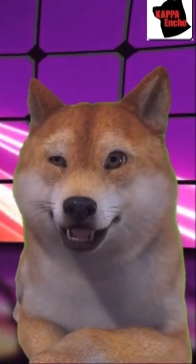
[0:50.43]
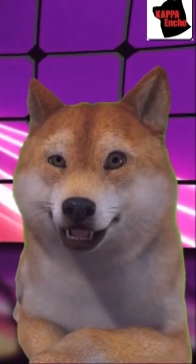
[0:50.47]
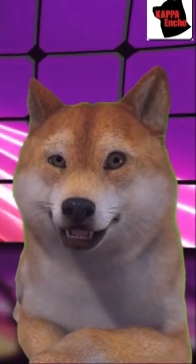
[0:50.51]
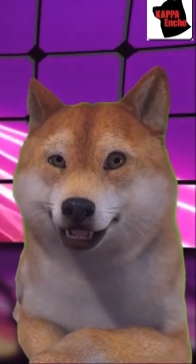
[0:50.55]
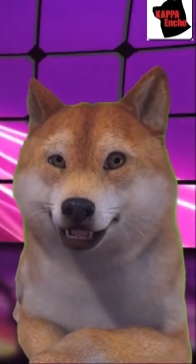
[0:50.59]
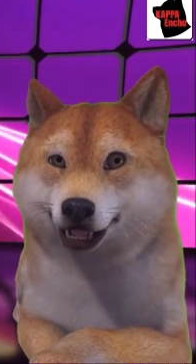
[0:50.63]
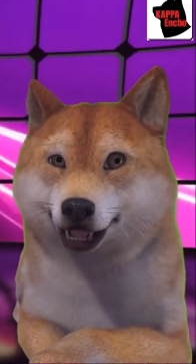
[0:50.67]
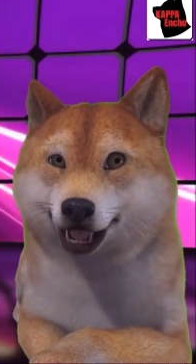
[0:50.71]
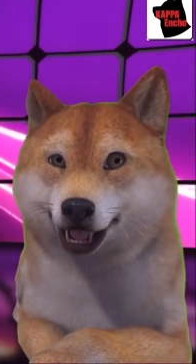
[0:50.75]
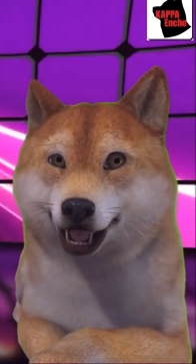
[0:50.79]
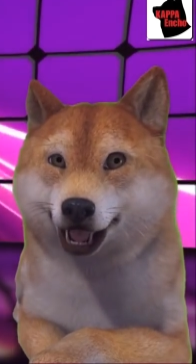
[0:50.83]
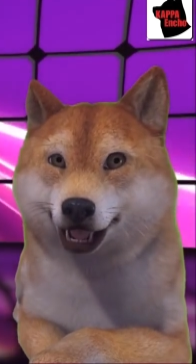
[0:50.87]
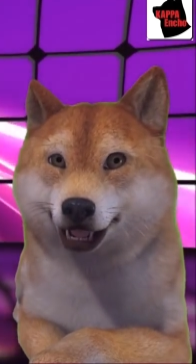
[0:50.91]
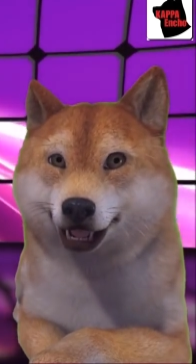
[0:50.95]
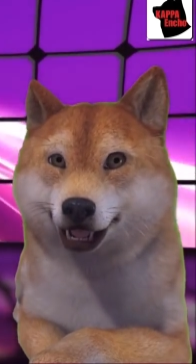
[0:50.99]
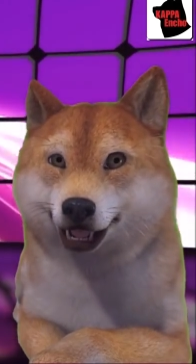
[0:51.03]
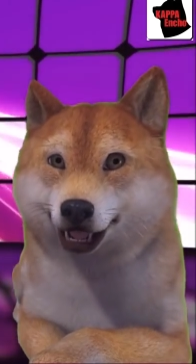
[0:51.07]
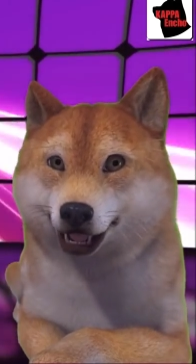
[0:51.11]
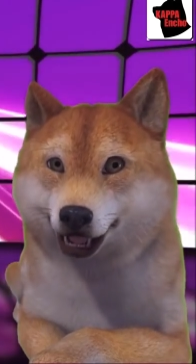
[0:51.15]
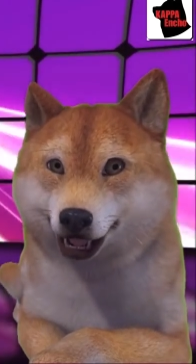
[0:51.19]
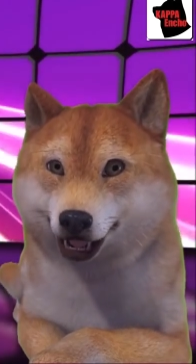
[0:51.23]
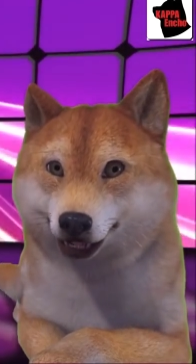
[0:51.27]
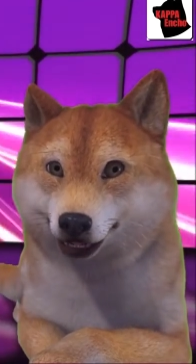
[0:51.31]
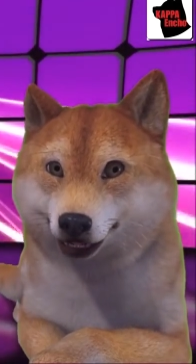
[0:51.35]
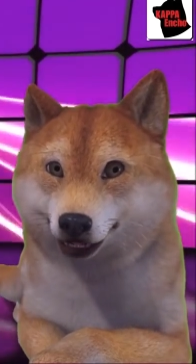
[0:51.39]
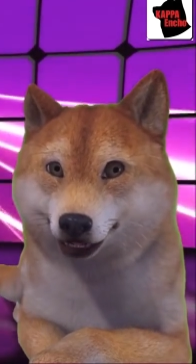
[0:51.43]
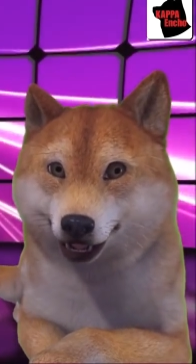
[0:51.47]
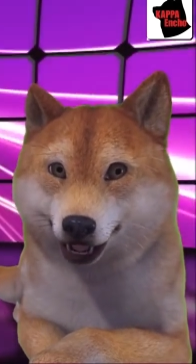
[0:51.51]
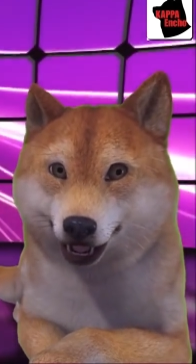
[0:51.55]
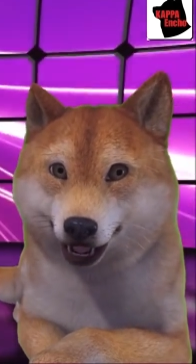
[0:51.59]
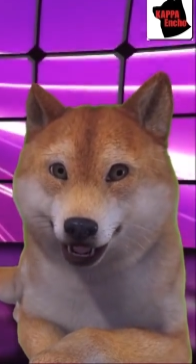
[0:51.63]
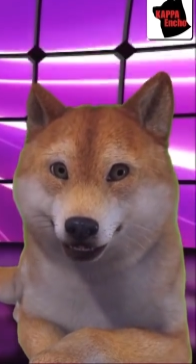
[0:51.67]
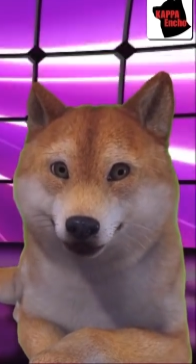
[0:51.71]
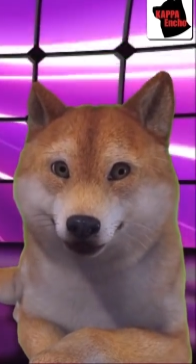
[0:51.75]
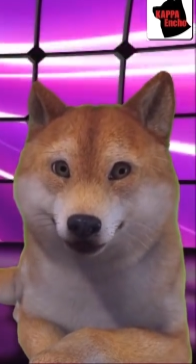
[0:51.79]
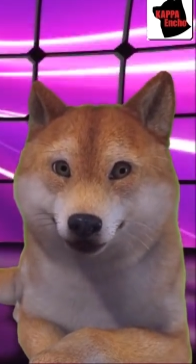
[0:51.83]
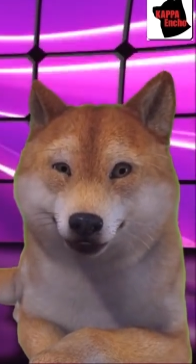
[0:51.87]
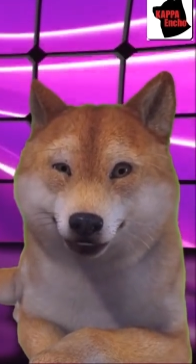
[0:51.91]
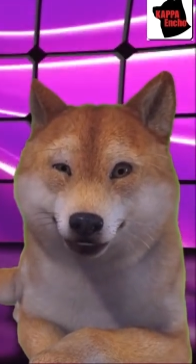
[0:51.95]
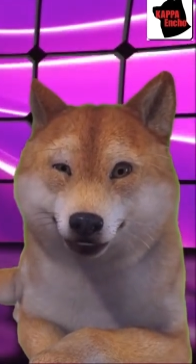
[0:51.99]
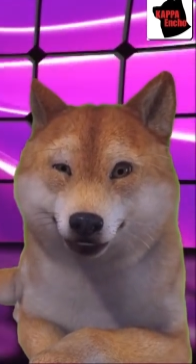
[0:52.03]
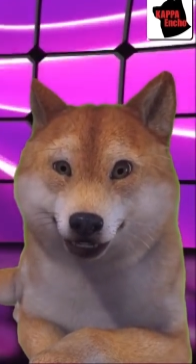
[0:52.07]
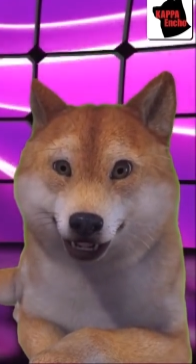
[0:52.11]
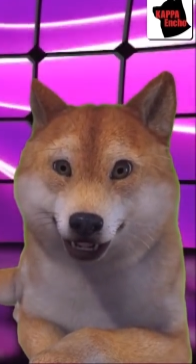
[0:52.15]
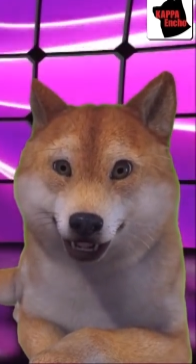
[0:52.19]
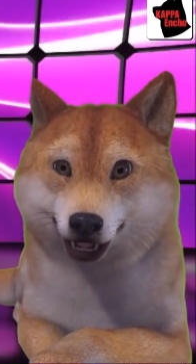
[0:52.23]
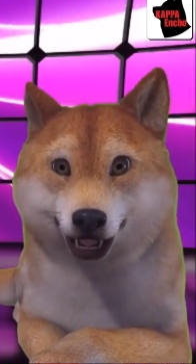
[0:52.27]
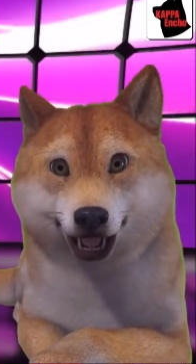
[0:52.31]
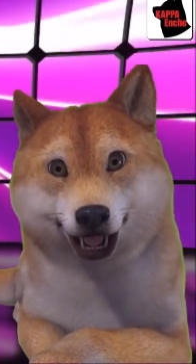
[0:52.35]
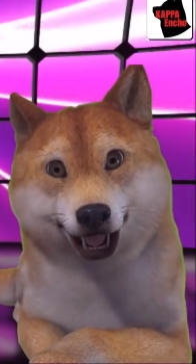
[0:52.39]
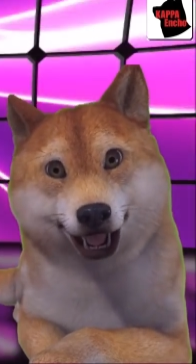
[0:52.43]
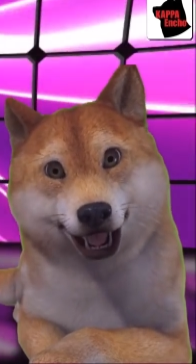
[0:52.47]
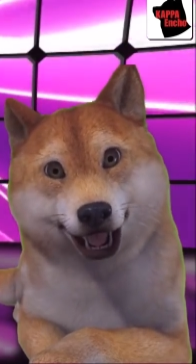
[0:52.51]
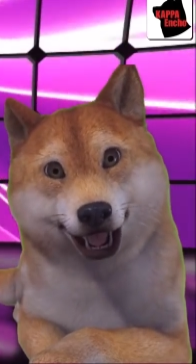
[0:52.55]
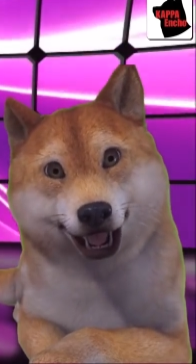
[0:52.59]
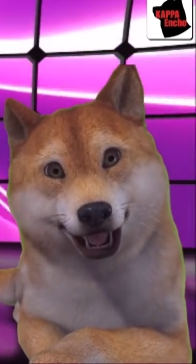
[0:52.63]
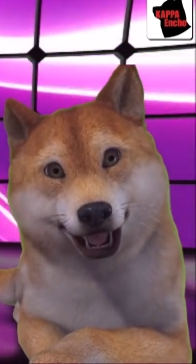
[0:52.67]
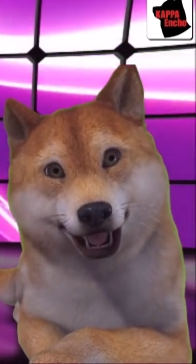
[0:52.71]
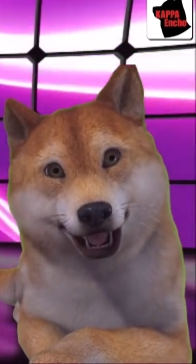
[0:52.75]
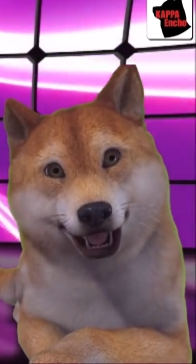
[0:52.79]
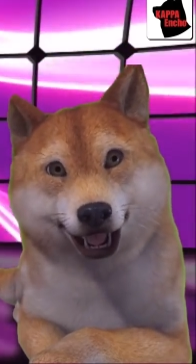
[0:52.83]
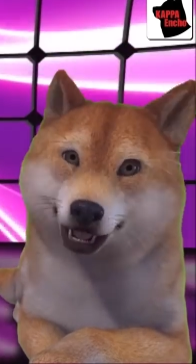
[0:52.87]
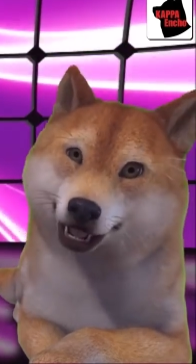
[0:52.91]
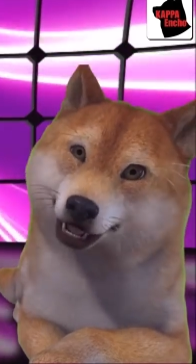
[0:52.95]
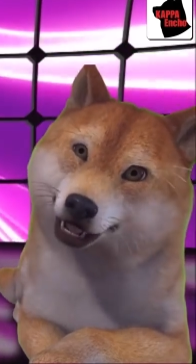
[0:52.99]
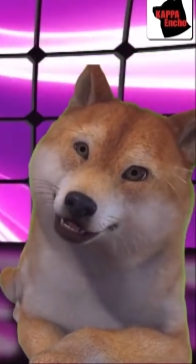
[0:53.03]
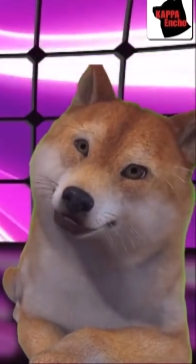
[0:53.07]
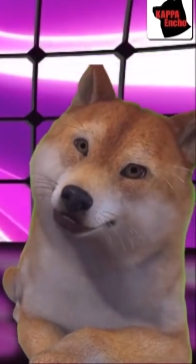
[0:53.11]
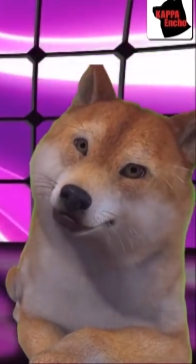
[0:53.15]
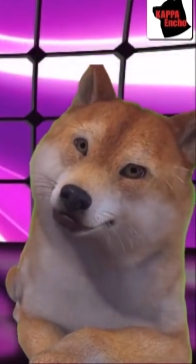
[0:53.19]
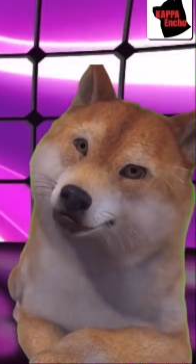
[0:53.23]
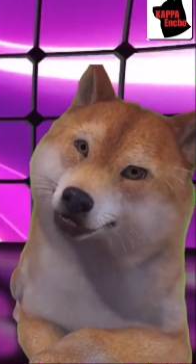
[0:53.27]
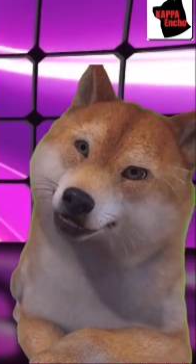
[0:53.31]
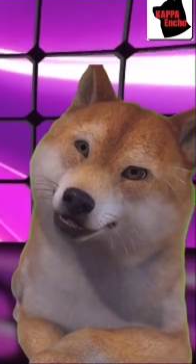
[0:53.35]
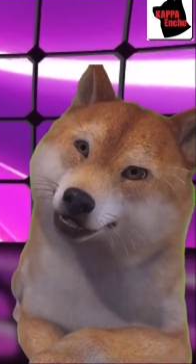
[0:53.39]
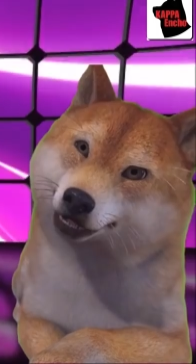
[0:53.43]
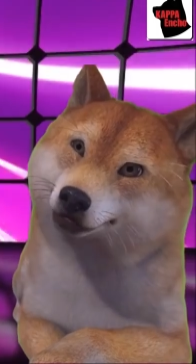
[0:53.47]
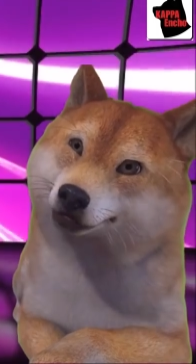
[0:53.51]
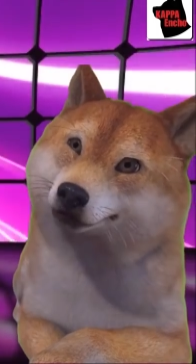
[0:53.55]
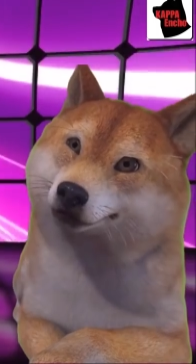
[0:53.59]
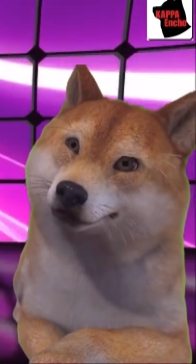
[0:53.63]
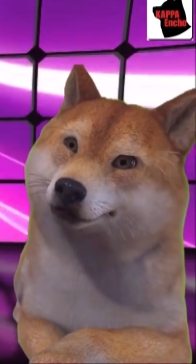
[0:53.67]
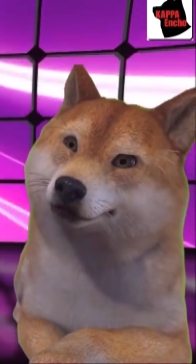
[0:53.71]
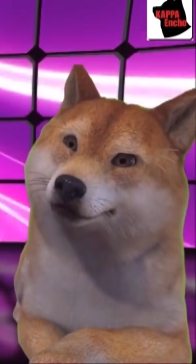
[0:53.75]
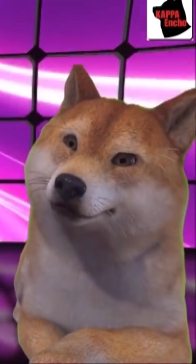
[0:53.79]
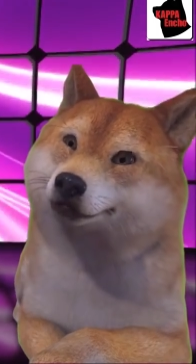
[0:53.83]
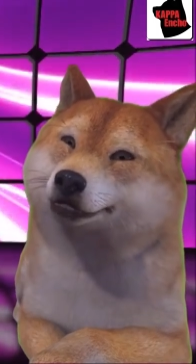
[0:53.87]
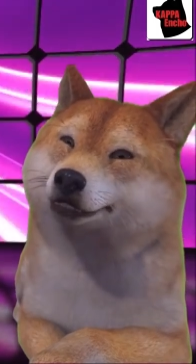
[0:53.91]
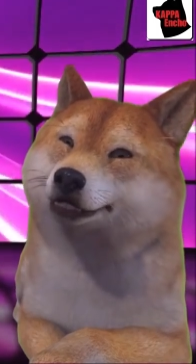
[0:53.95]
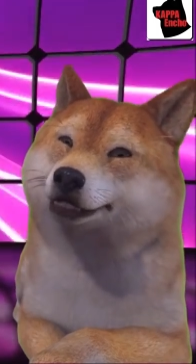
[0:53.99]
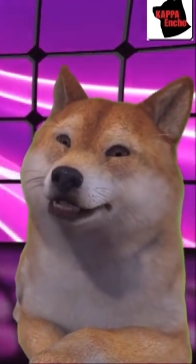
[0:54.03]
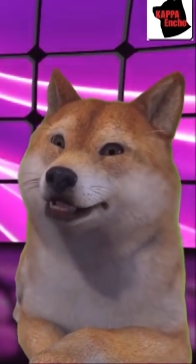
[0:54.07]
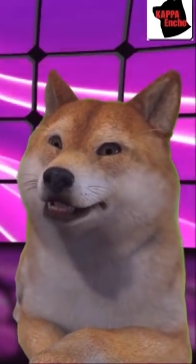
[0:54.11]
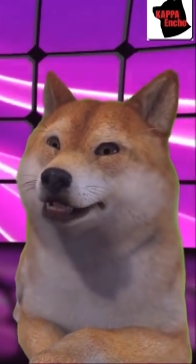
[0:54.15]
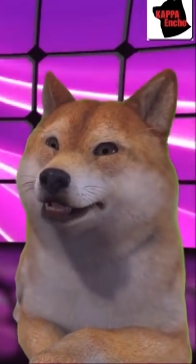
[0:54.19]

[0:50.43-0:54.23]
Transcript: ドイツ、そして中国も名乗りを上げていて、中国が条件